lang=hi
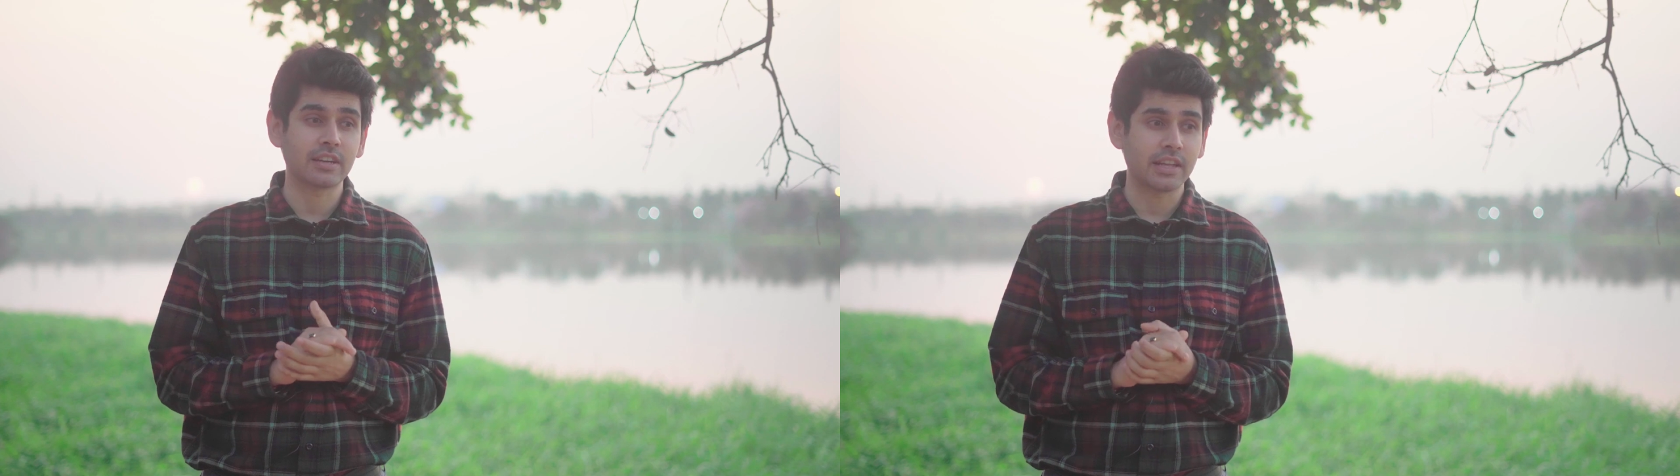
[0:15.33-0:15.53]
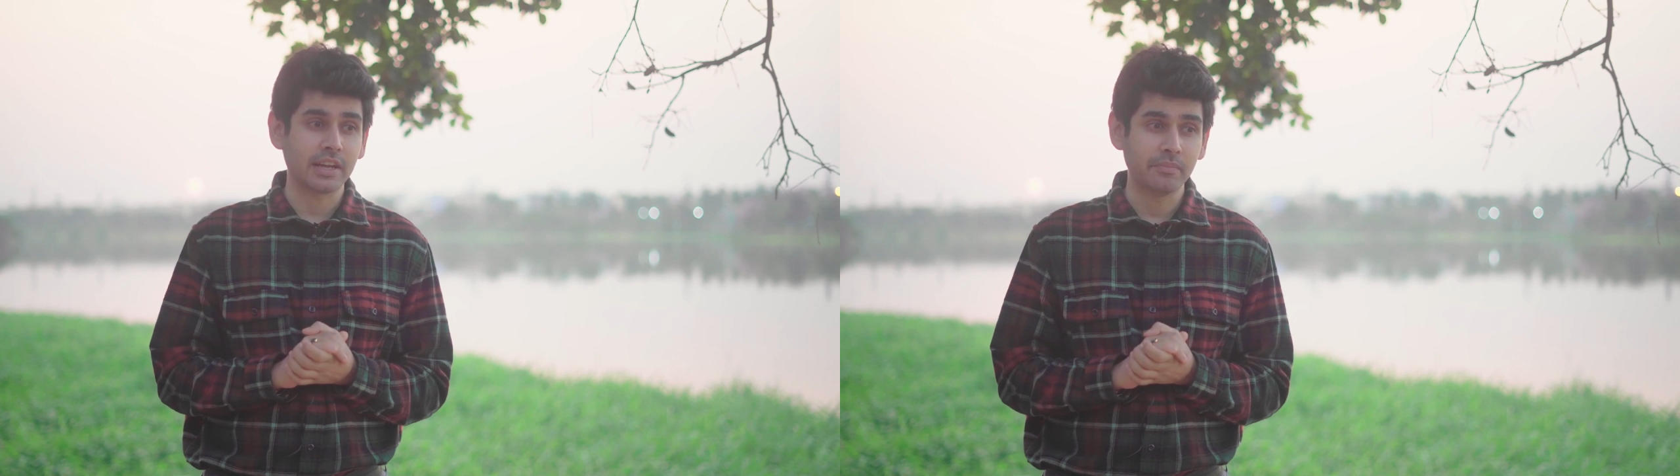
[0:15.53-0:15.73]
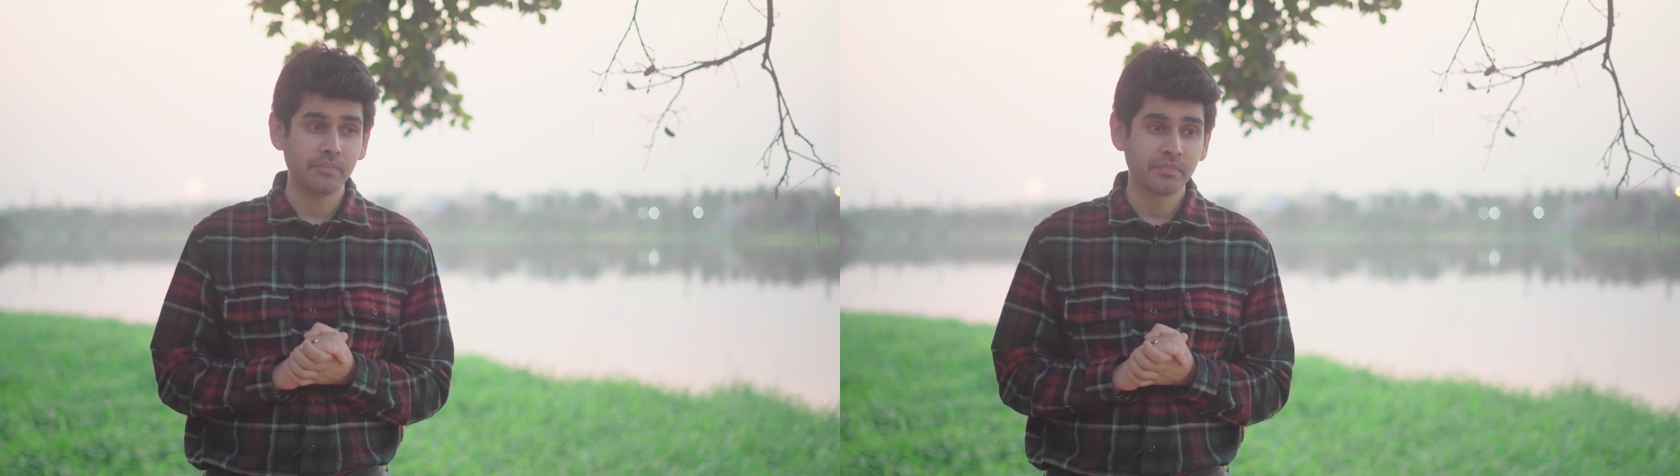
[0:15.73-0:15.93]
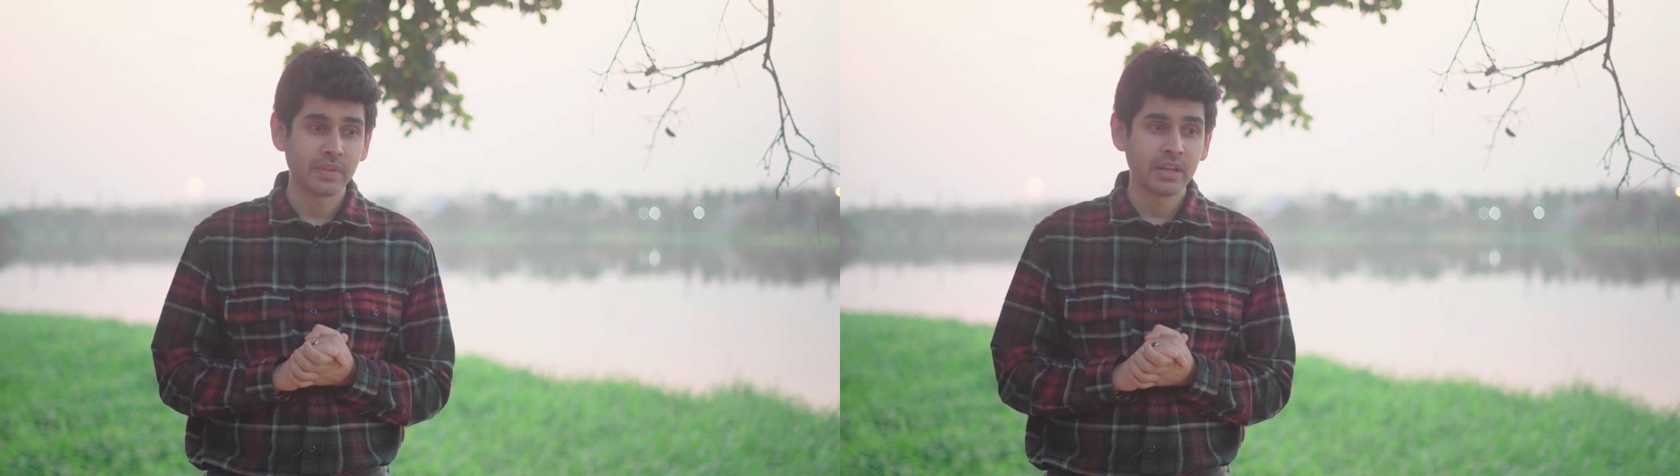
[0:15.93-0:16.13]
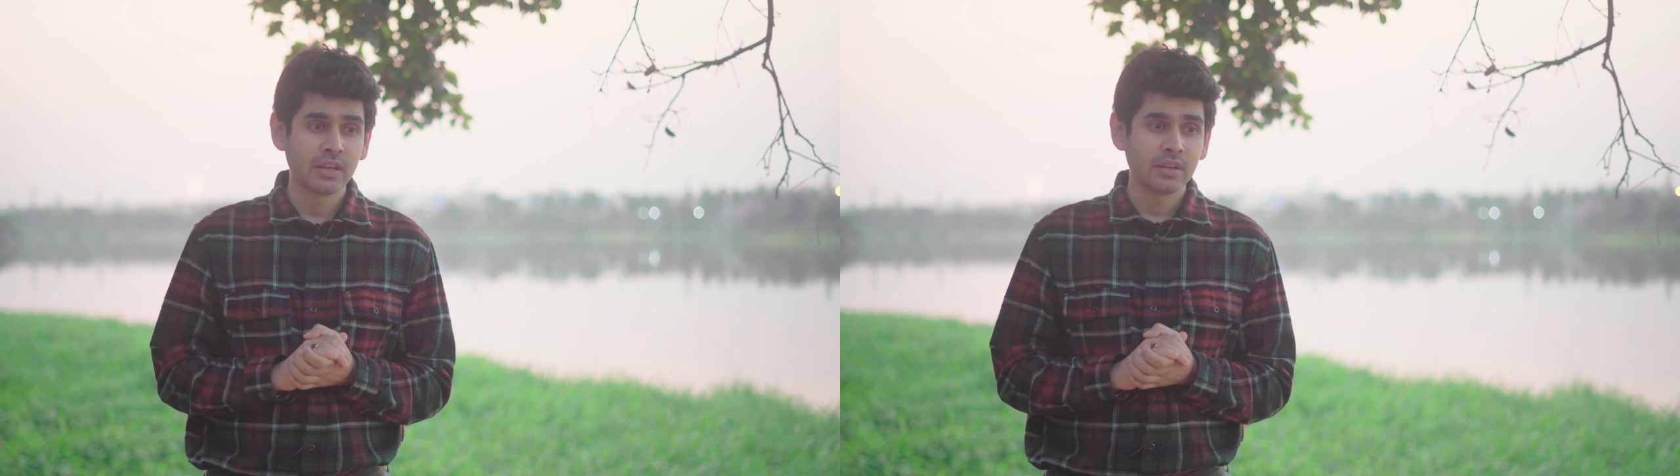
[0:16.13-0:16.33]
करता
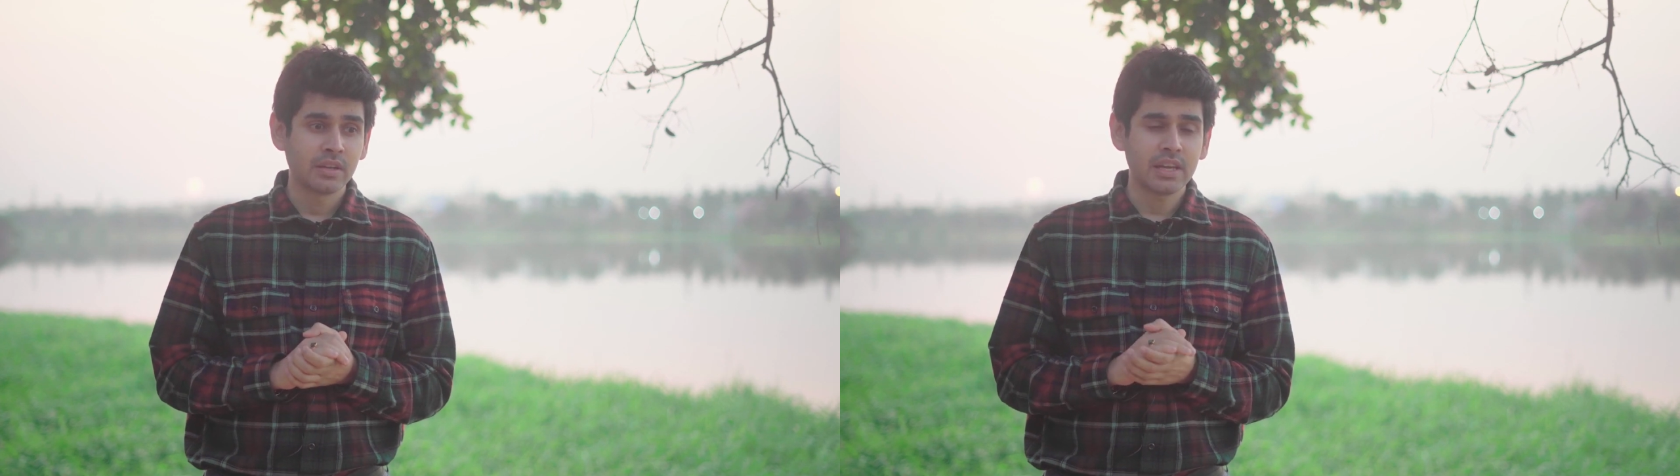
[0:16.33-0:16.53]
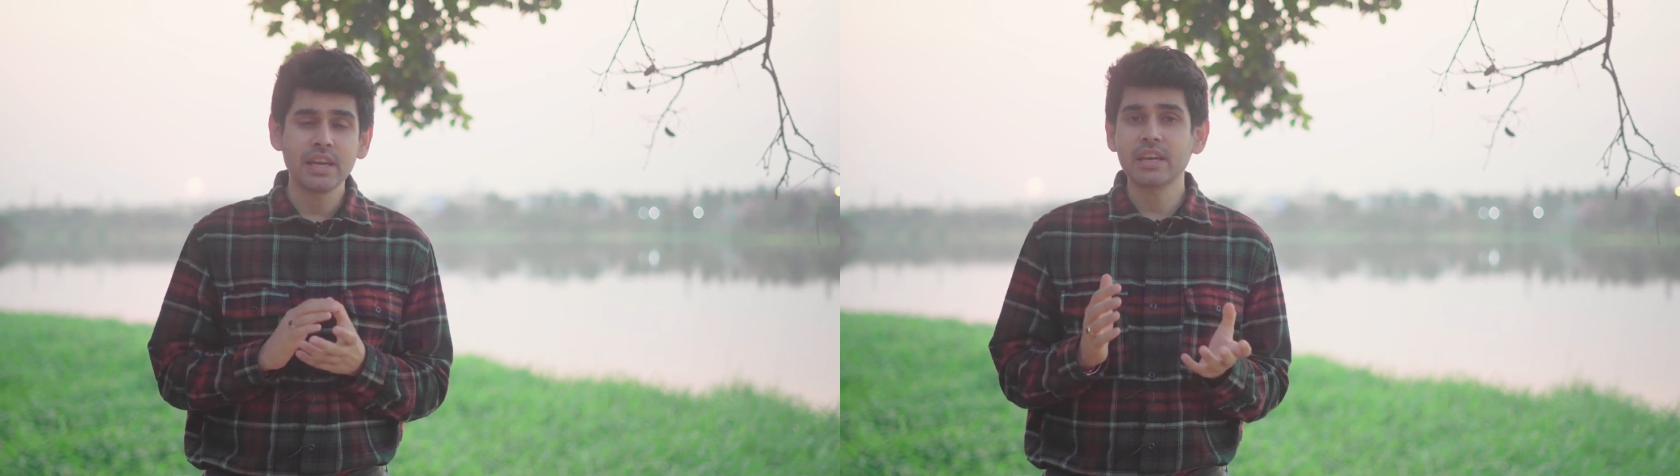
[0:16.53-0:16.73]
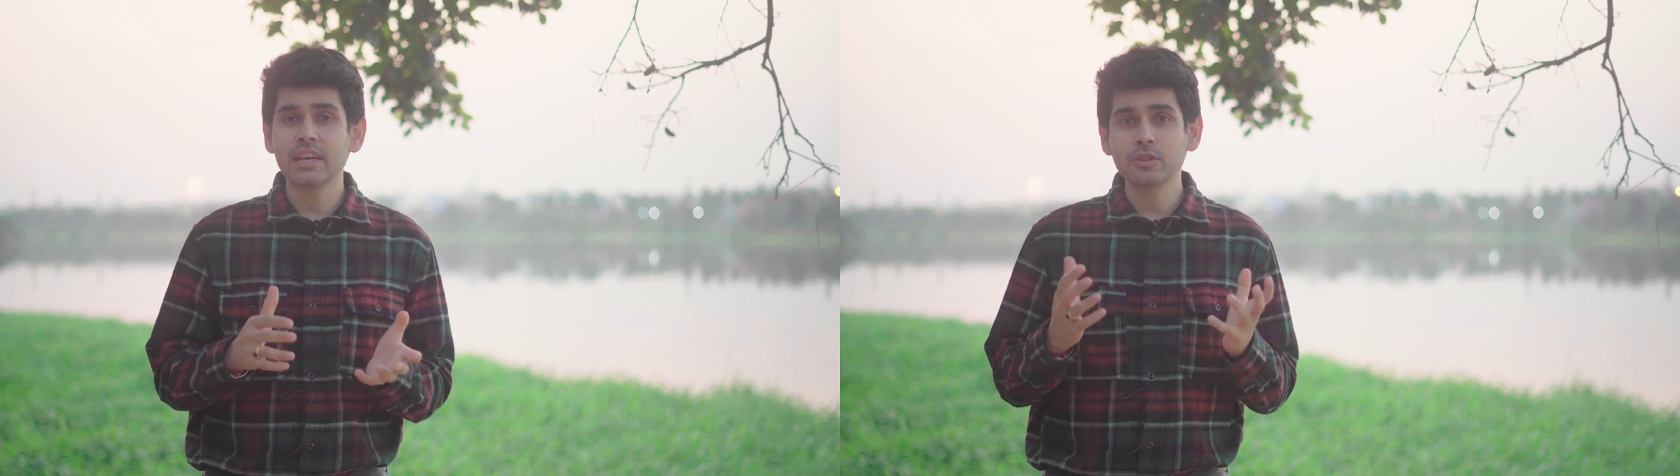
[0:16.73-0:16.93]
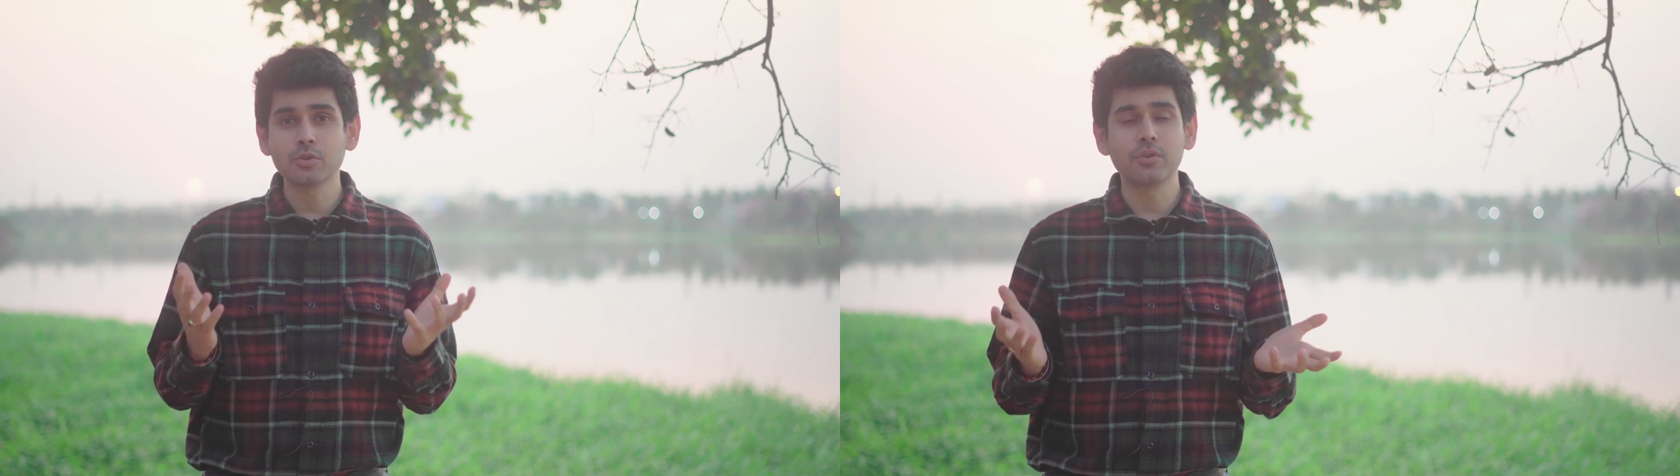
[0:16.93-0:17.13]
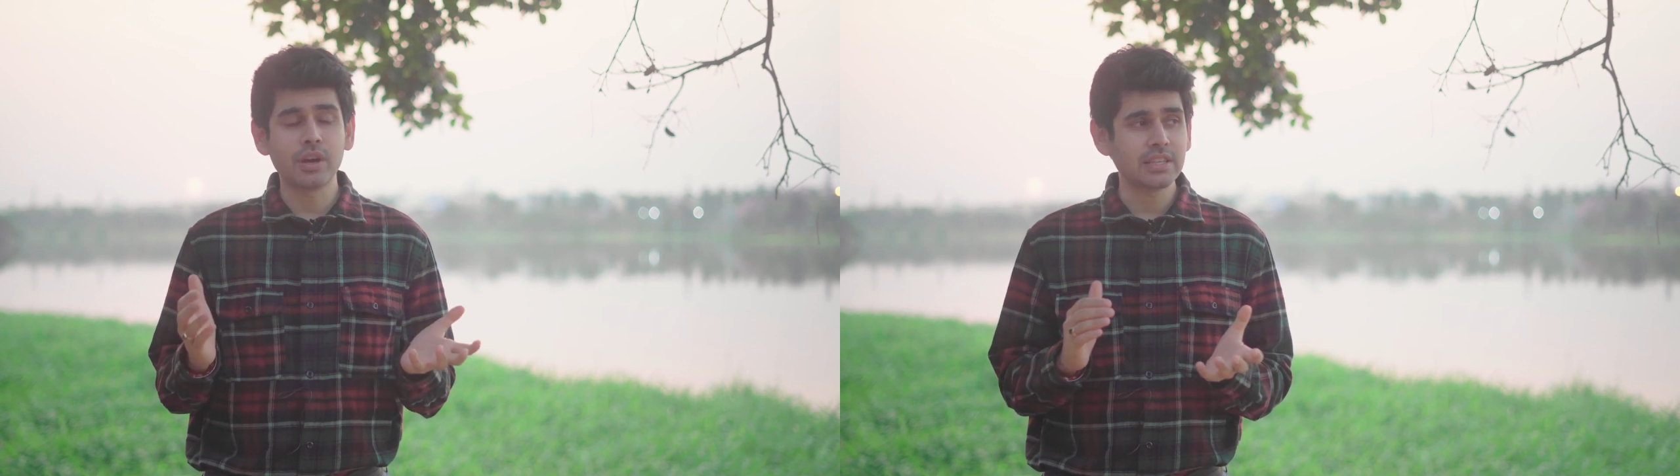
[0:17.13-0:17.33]
है एक या दो